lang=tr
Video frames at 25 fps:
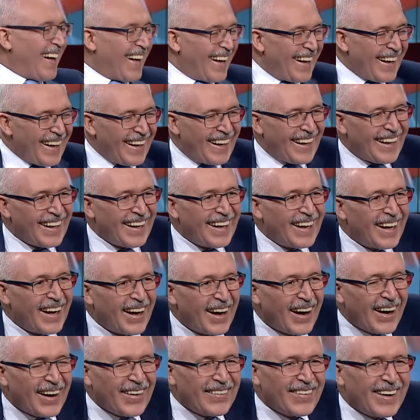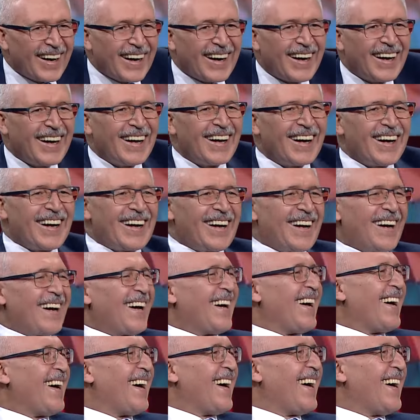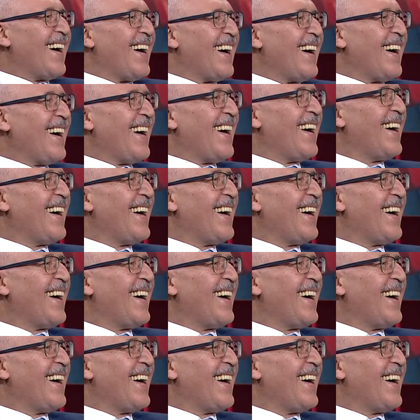Fulya çok ayıp. Çok ayıp. Abdülkadir abi.